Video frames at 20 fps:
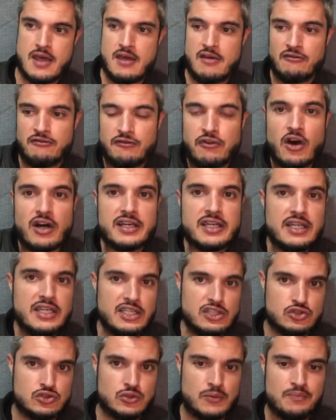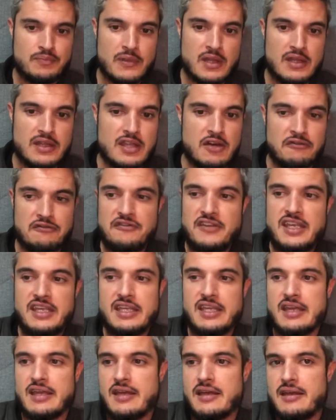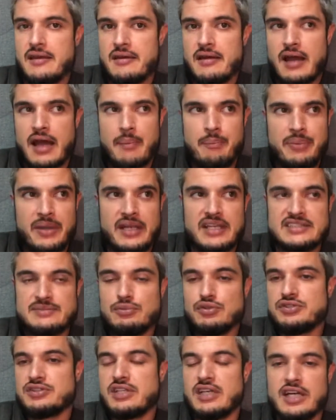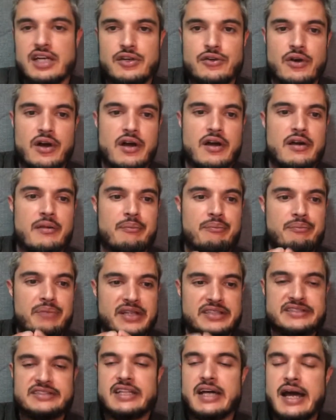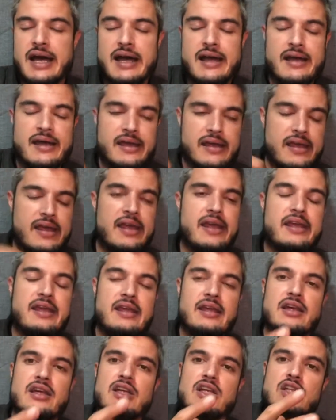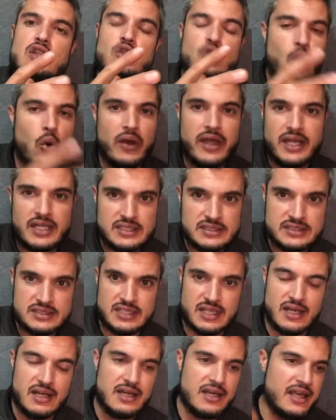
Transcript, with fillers: Foque nisso. Não fique apenas buscando pensar em doença,